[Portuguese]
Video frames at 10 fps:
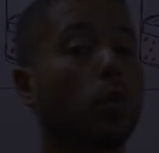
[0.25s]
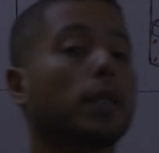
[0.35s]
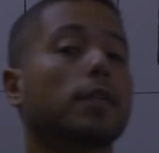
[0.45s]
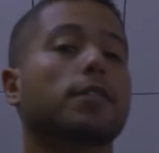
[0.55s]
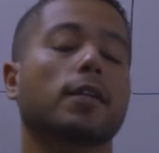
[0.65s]

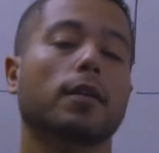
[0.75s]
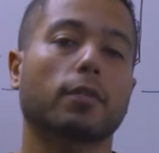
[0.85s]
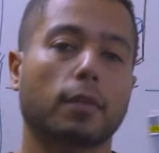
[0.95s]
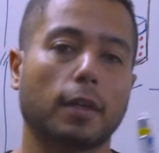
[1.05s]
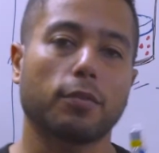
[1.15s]
Quando a
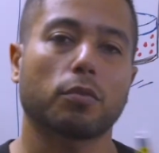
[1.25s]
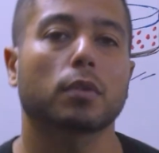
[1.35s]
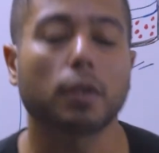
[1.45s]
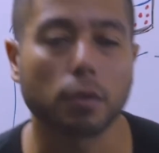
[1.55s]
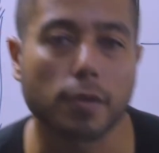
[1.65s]
gente está
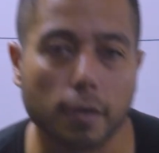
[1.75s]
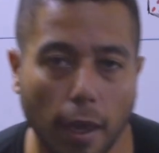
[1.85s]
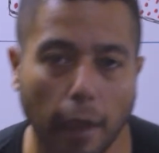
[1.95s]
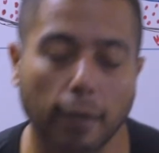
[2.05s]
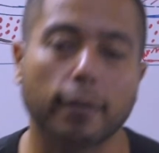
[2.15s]
estudando
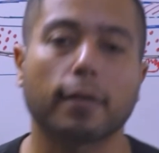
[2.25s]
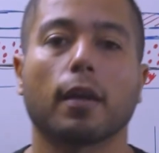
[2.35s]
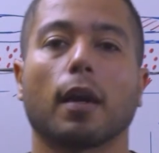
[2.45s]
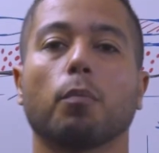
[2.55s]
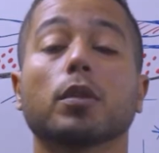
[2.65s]

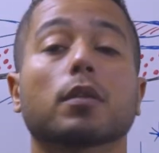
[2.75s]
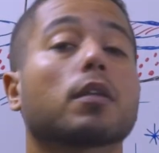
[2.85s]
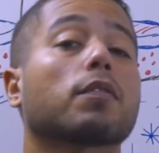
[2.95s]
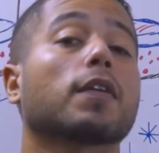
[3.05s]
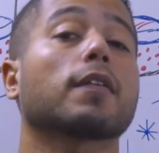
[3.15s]
ciência, muitas
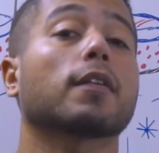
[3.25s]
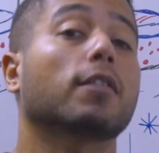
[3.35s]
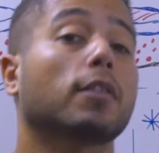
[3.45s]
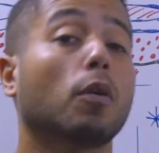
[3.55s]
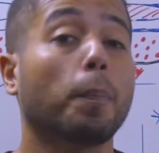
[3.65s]
das vezes a
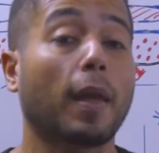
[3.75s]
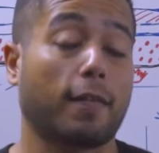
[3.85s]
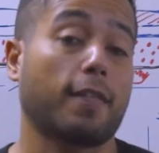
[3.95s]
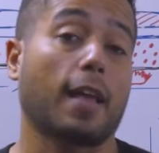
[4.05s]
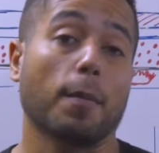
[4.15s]
gente não
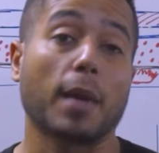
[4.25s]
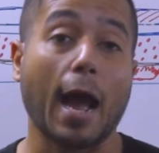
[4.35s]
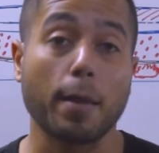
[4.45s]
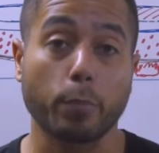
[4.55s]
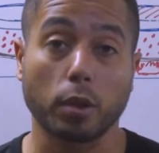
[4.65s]
percebe
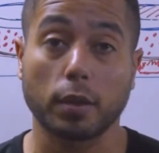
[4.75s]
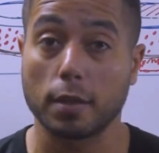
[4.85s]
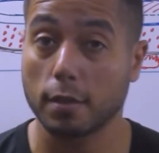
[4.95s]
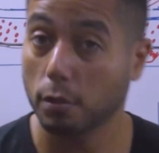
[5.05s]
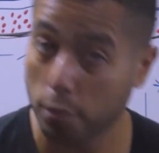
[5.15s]
a
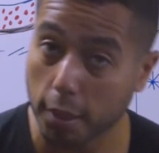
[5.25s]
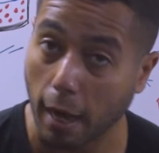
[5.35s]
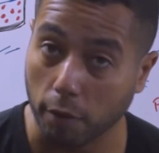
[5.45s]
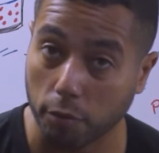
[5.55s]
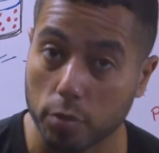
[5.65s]
importância dos
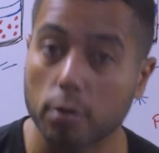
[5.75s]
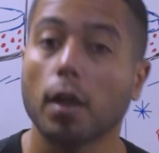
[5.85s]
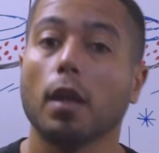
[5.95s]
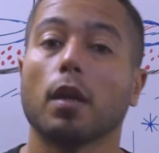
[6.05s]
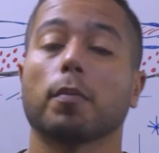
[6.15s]
gráficos.
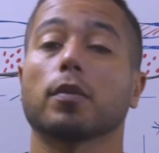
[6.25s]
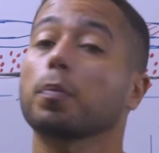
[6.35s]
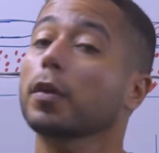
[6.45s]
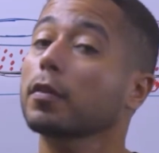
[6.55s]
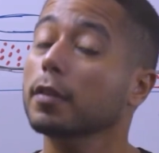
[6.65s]
Mas eu
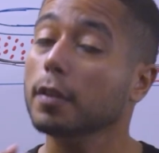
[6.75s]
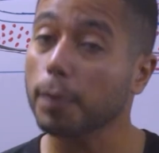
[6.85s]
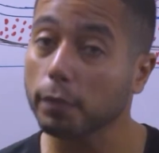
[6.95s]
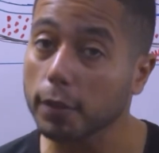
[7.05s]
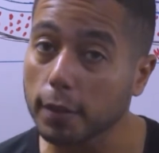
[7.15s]
posso dizer
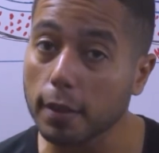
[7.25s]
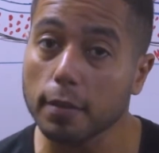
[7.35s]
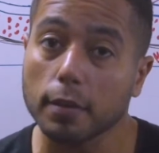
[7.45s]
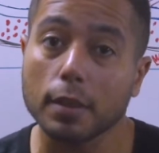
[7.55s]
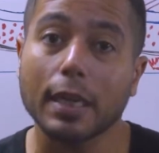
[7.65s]
para
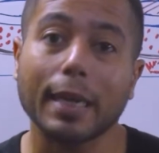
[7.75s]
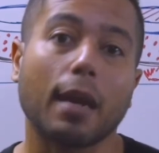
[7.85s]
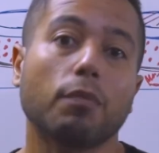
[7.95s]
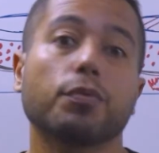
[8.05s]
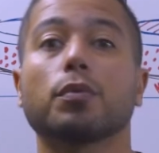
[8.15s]
vocês que
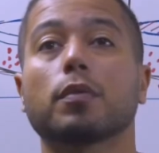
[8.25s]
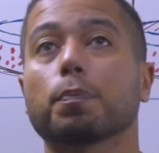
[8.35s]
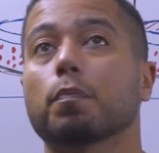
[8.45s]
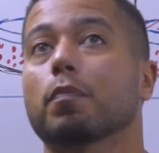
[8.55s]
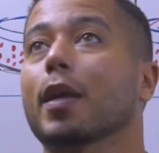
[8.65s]
gráficos
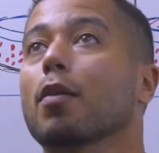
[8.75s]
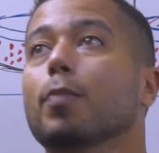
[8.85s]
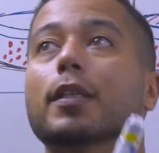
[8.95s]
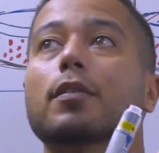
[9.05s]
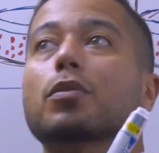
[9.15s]
é
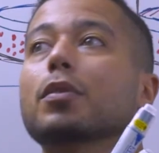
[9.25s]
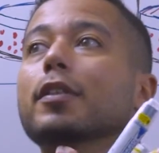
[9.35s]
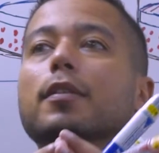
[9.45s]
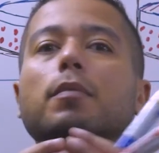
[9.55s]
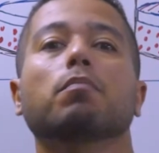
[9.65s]
uma das
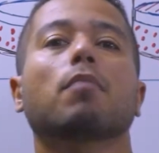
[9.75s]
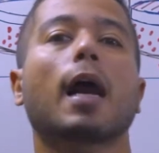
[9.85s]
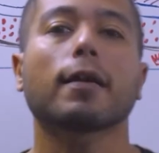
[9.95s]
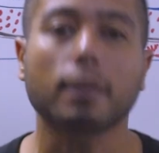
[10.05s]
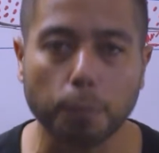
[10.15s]
coisas
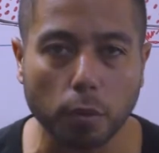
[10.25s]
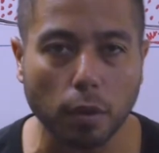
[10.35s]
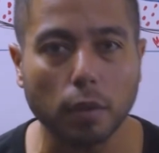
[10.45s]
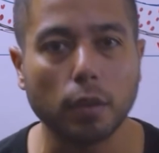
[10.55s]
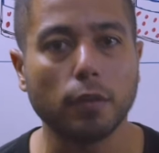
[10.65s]
mais
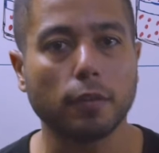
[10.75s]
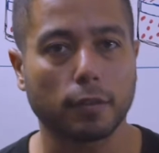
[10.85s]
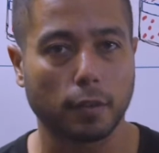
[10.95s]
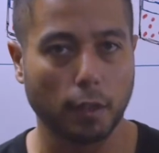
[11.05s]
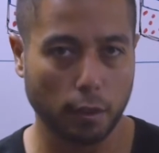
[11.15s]

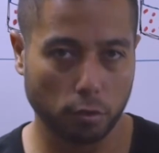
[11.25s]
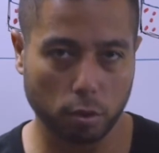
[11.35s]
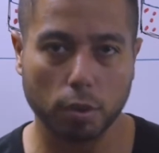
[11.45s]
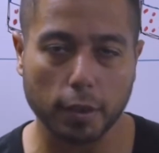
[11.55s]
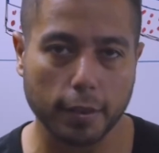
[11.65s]
importantes de
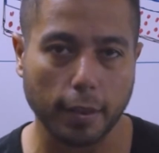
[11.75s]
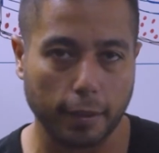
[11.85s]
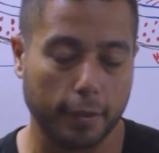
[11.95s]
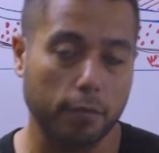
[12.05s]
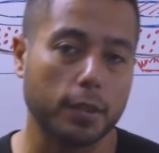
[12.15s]
toda a
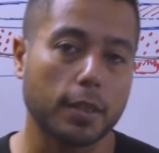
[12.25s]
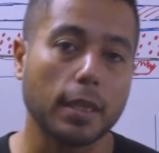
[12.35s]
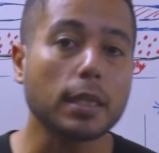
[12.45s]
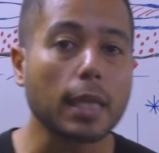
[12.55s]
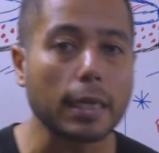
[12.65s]
ciência. E você
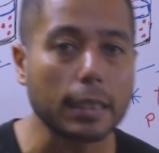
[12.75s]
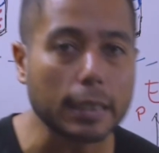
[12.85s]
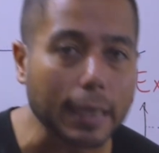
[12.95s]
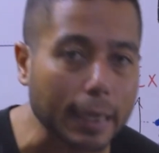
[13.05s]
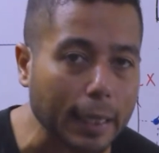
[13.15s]

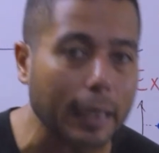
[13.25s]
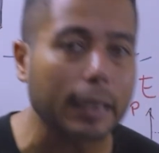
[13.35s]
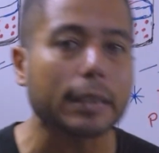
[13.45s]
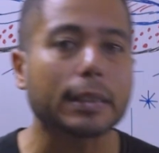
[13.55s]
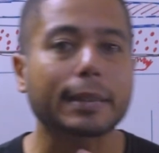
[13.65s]
entender
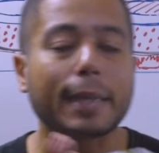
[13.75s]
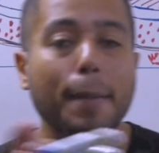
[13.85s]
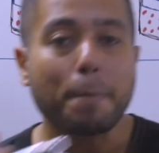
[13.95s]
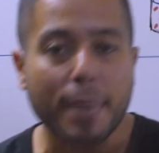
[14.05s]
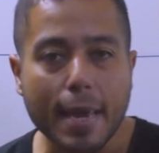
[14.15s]
e
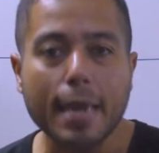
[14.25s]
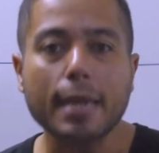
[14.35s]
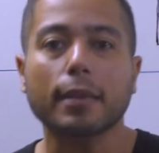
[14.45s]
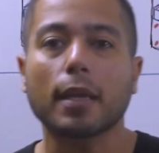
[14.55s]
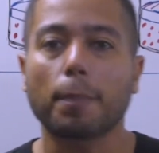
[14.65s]
saber
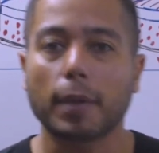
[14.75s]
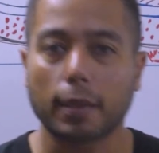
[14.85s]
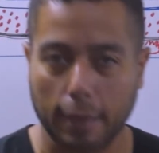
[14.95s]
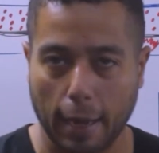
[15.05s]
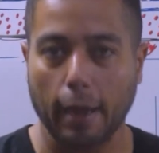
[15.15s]

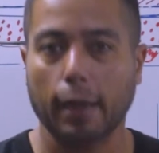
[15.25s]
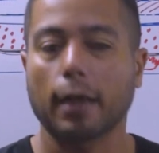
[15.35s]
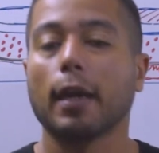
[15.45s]
interpretar